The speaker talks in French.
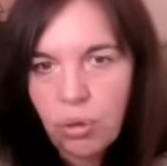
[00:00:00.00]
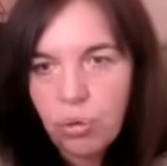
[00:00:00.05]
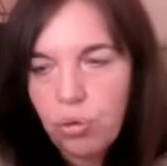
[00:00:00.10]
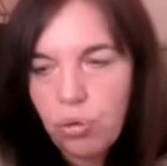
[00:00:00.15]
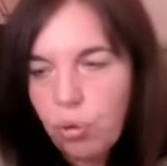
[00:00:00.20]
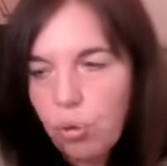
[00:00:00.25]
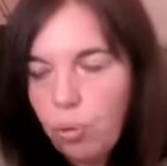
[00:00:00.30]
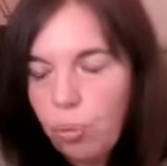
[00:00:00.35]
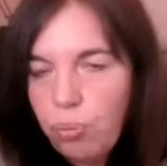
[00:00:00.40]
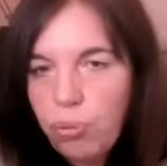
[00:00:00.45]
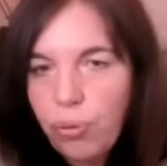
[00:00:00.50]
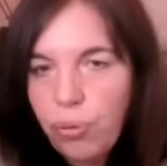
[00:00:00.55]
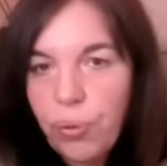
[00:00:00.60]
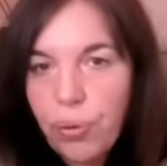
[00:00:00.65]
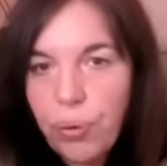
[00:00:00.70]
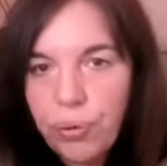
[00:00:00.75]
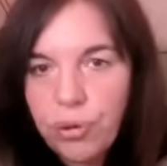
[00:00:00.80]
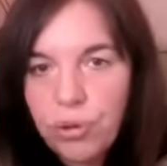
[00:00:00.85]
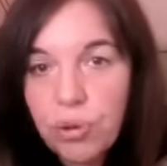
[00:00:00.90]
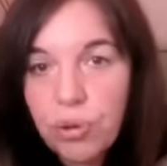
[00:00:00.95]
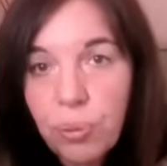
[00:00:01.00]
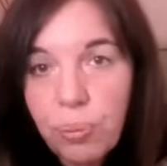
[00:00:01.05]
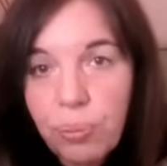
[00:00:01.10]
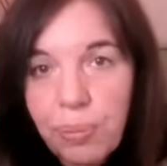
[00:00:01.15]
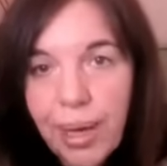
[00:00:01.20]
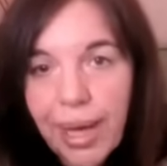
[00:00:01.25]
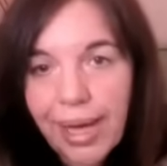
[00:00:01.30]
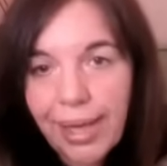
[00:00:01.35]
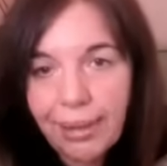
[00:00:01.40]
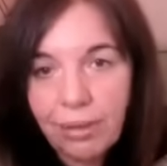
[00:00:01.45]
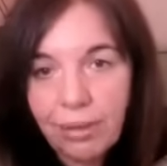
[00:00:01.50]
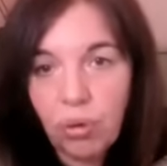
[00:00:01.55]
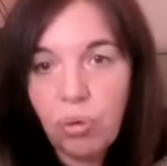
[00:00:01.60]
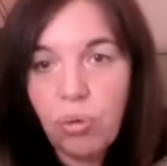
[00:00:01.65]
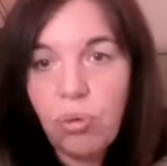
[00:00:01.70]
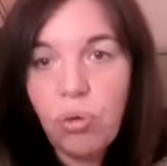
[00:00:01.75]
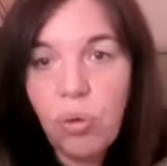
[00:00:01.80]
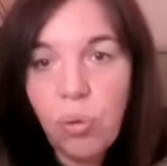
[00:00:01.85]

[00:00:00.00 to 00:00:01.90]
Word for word: euh, que l'on peut se battre,